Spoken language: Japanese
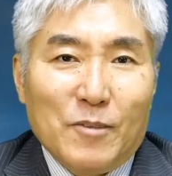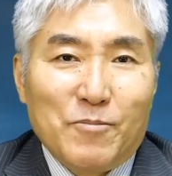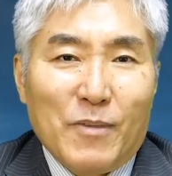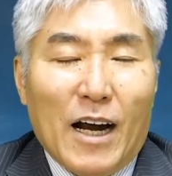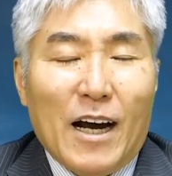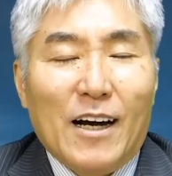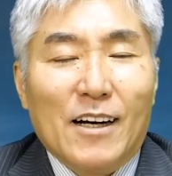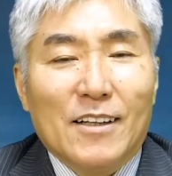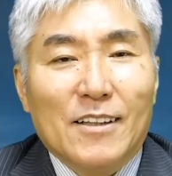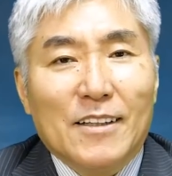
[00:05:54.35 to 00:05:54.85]

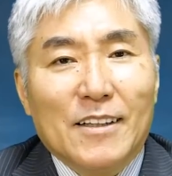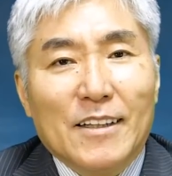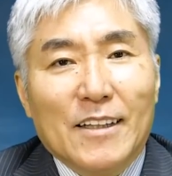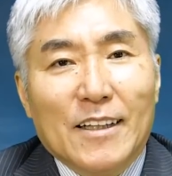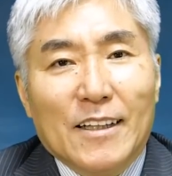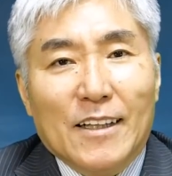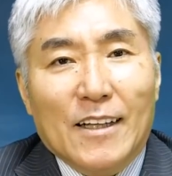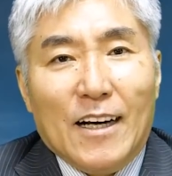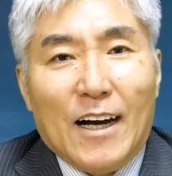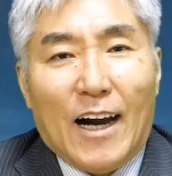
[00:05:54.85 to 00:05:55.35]
まあ
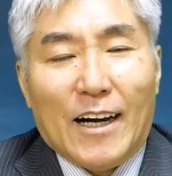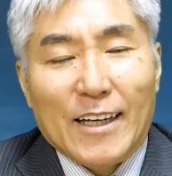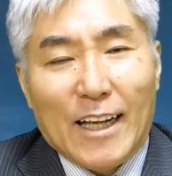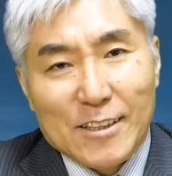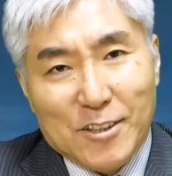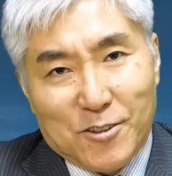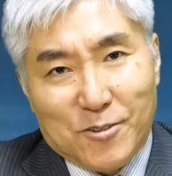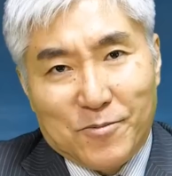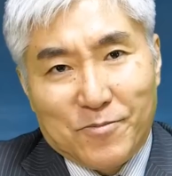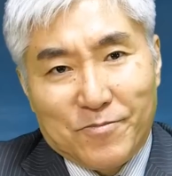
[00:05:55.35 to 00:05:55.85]
晴
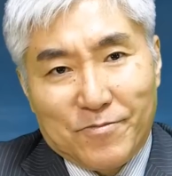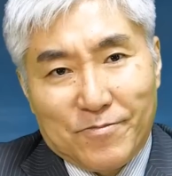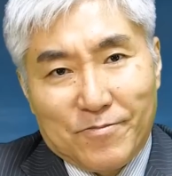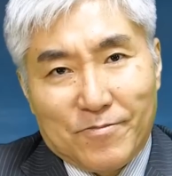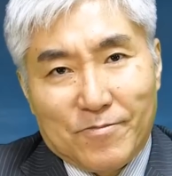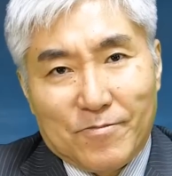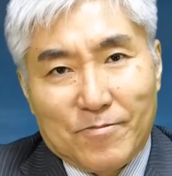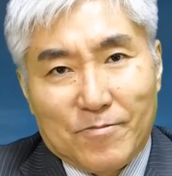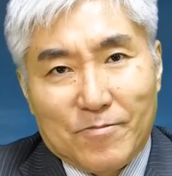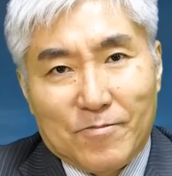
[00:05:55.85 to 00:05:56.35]
らす
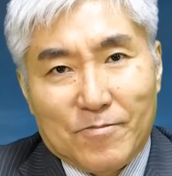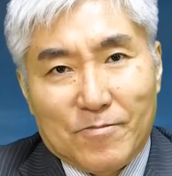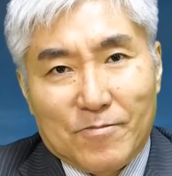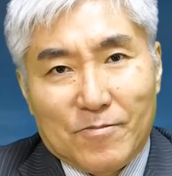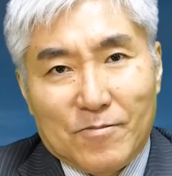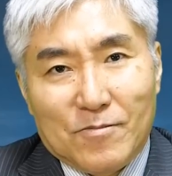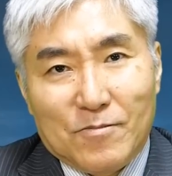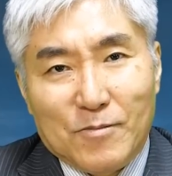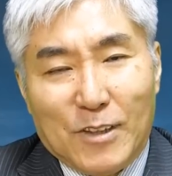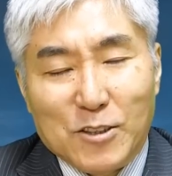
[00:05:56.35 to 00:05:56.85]

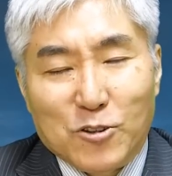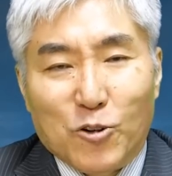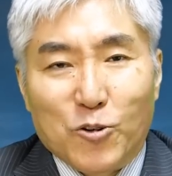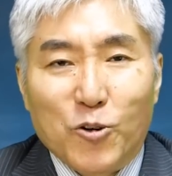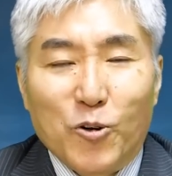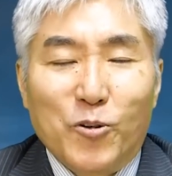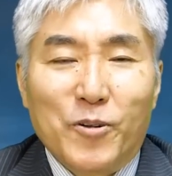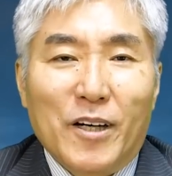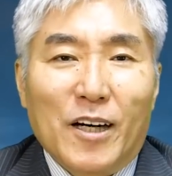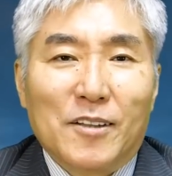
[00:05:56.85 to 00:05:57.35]
まあ、そ
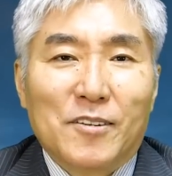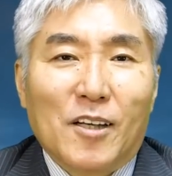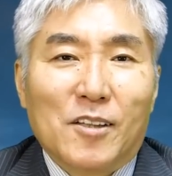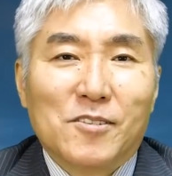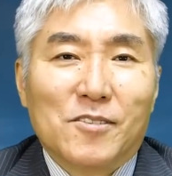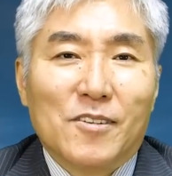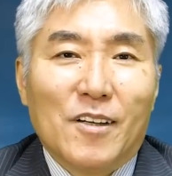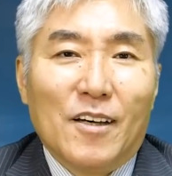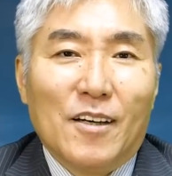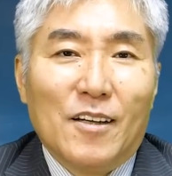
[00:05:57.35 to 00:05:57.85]
のような
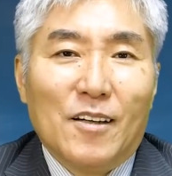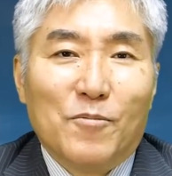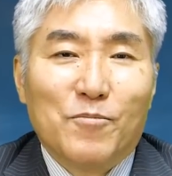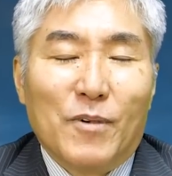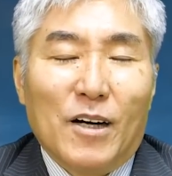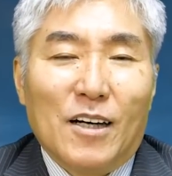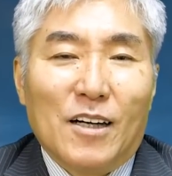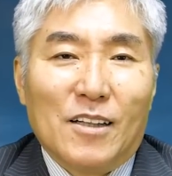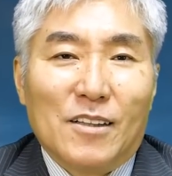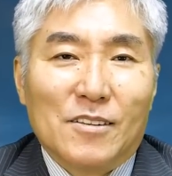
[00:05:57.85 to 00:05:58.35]
形で、
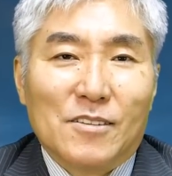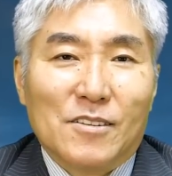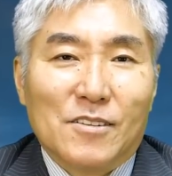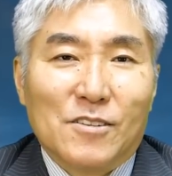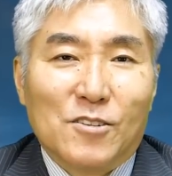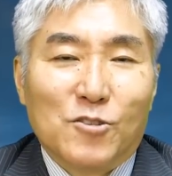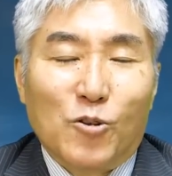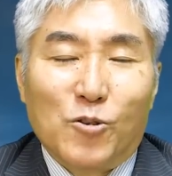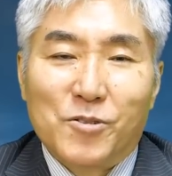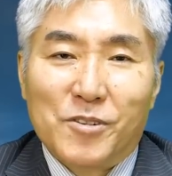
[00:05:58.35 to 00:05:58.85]
まあ、
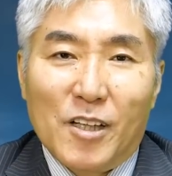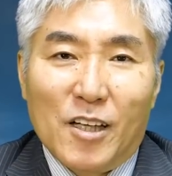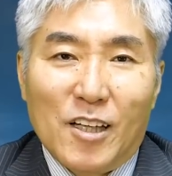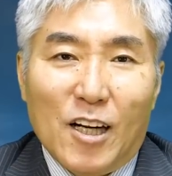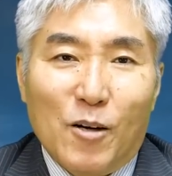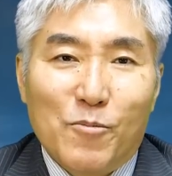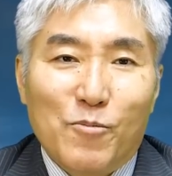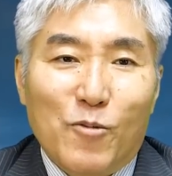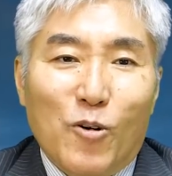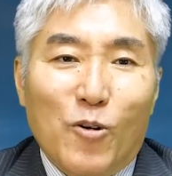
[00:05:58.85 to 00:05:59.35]

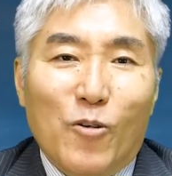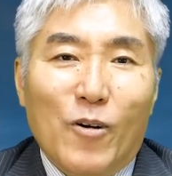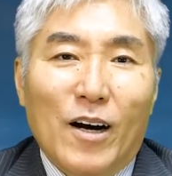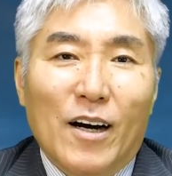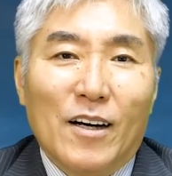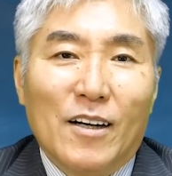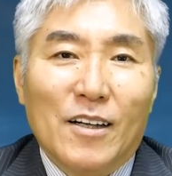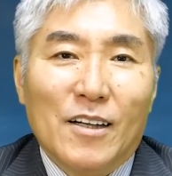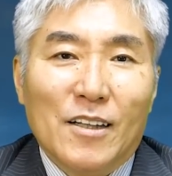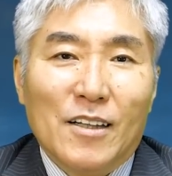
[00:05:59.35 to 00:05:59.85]
ジョン・ジェ・ランボー
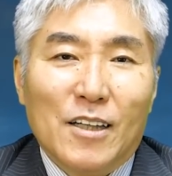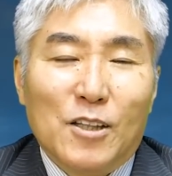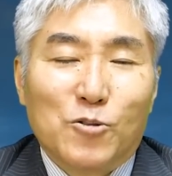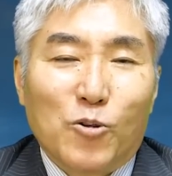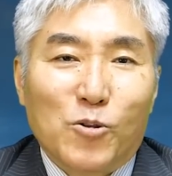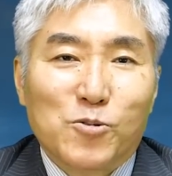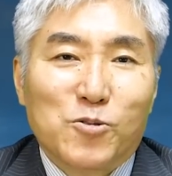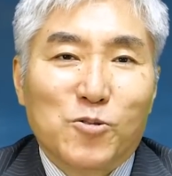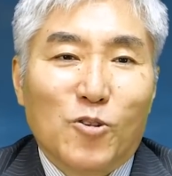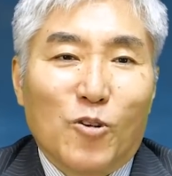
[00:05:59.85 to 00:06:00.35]
は
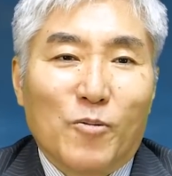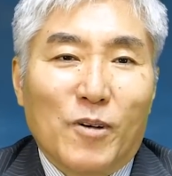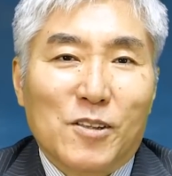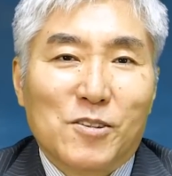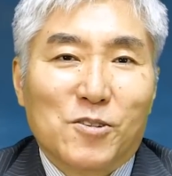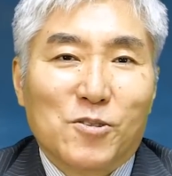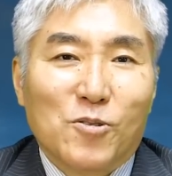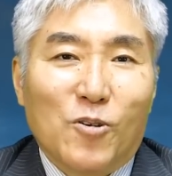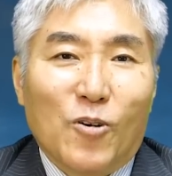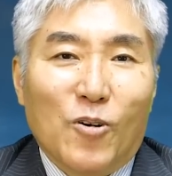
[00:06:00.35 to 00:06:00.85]
一つの
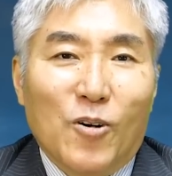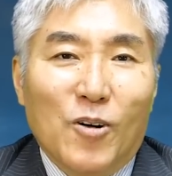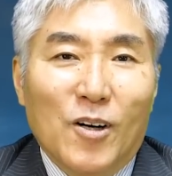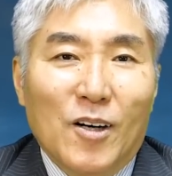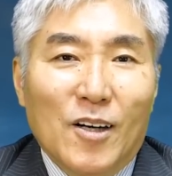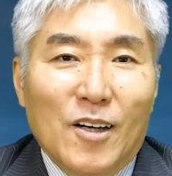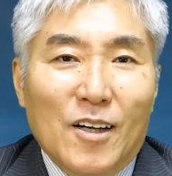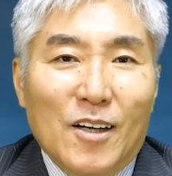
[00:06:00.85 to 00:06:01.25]
町を